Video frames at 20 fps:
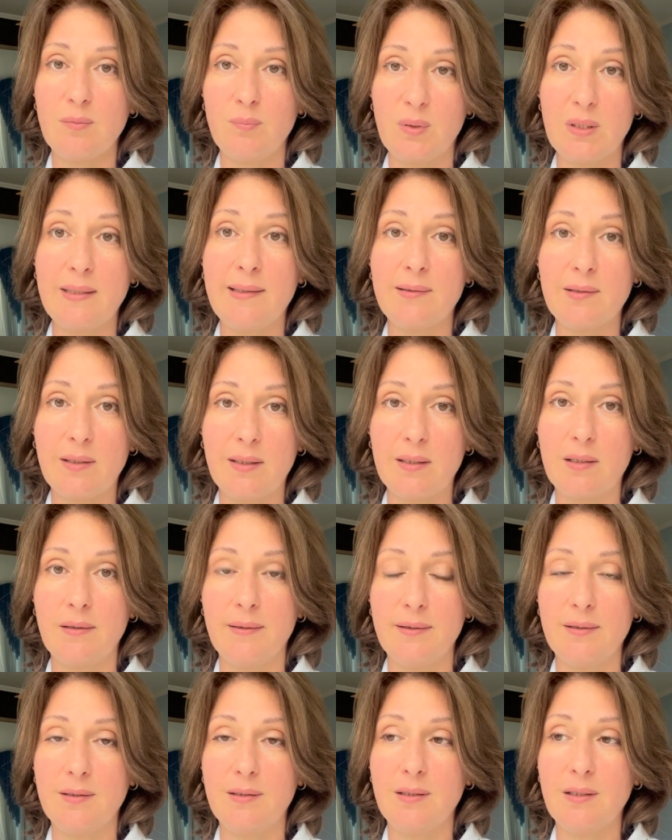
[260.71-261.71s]
бедолага,
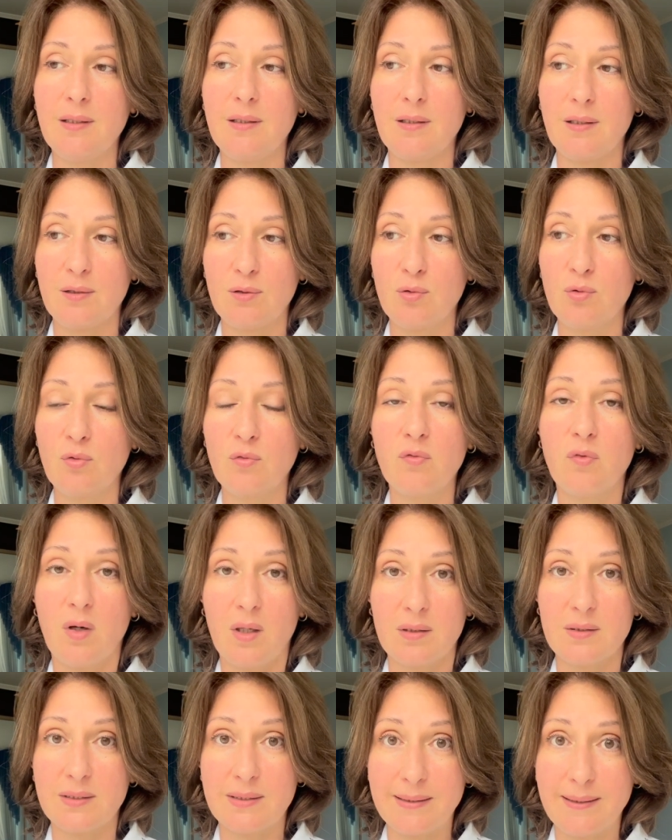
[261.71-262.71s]
не
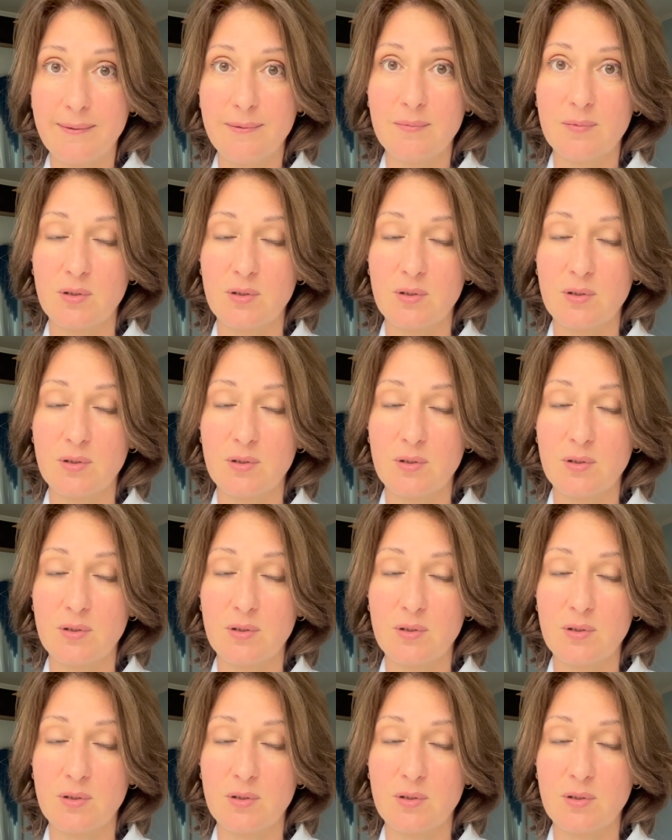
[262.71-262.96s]
отдувался